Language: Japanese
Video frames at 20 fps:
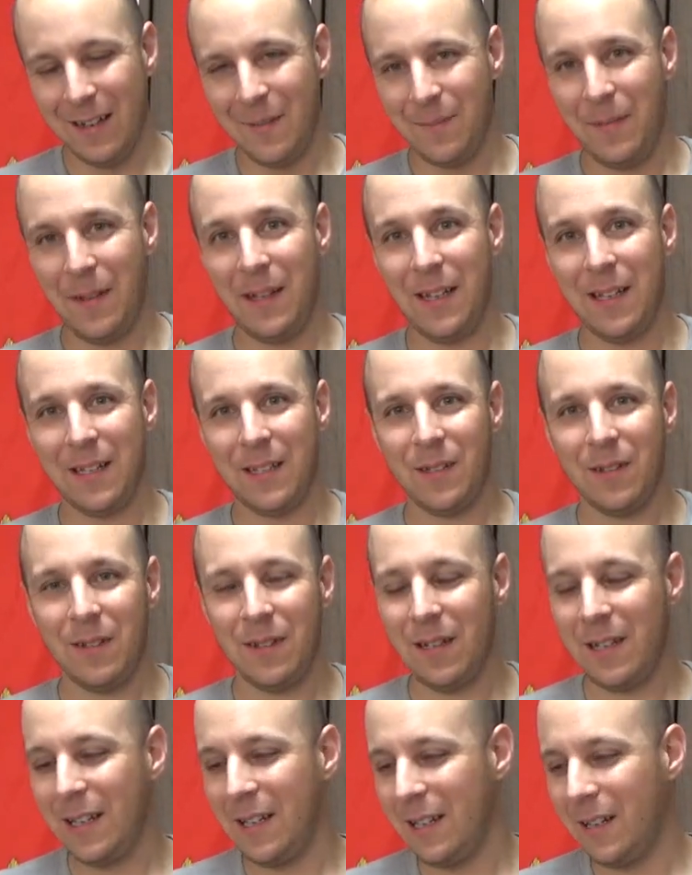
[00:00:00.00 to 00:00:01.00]
まあそ
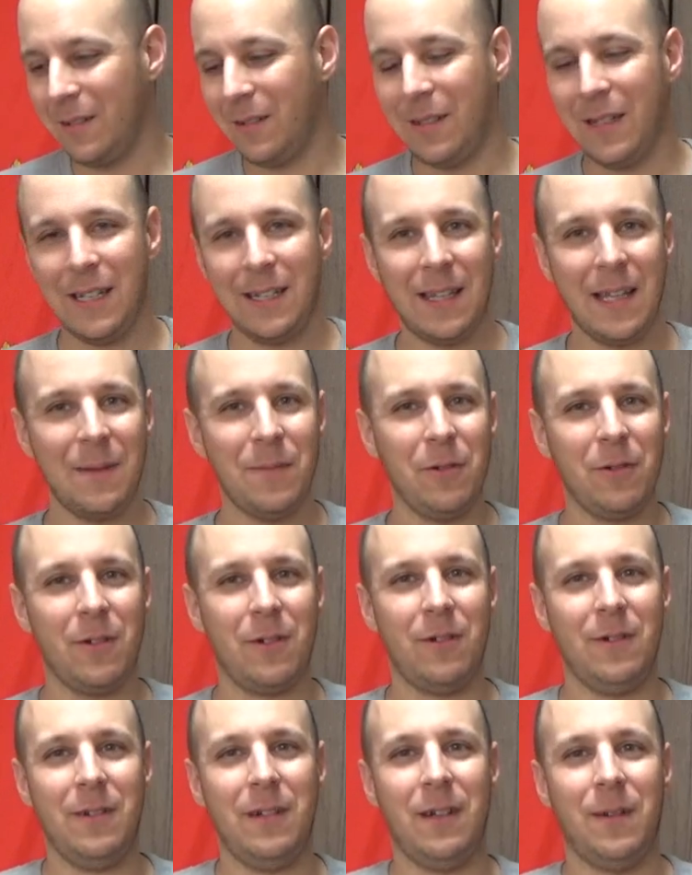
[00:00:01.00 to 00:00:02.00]
れので手
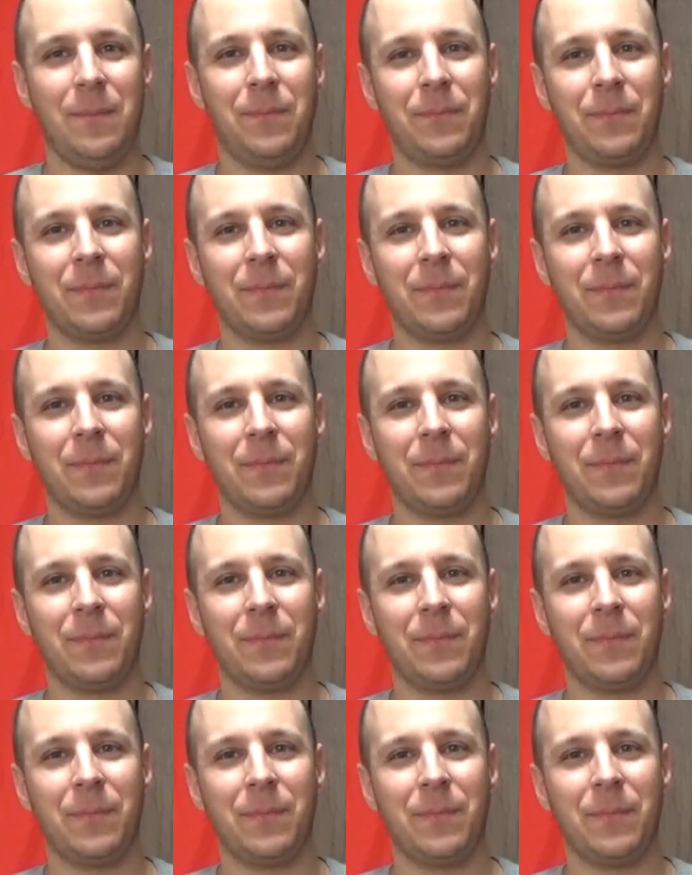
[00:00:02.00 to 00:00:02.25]
袋は